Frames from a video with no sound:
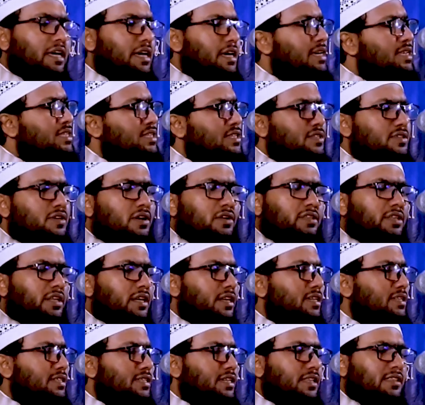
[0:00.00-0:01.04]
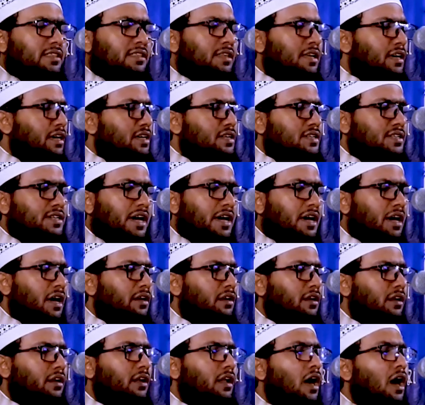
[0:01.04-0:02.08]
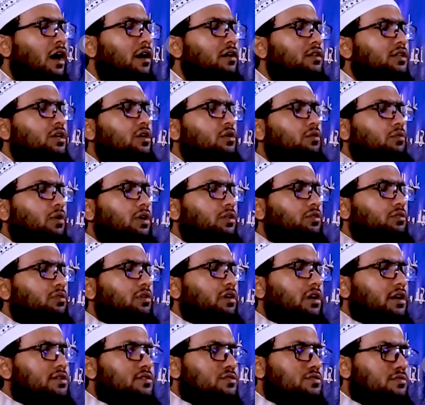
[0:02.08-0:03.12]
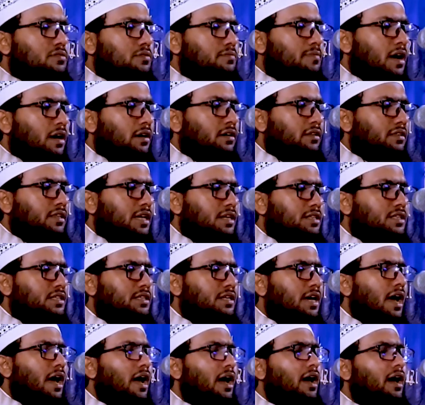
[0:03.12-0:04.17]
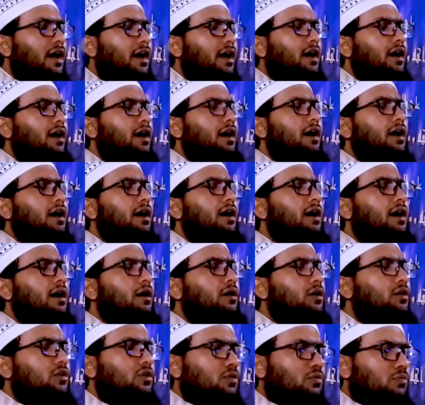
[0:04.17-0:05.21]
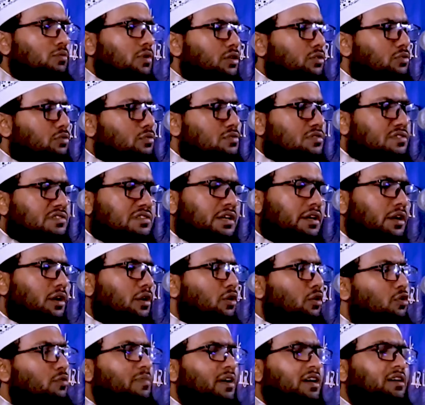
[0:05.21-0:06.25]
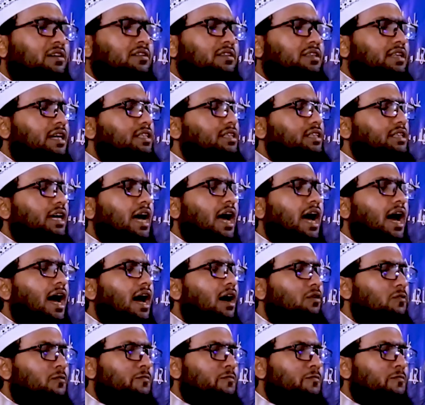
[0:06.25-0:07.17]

ইজ্জতের জিন্দিগি চায় আল্লাহ কত ইজ্জুমাং তাশা وتزل من تشاء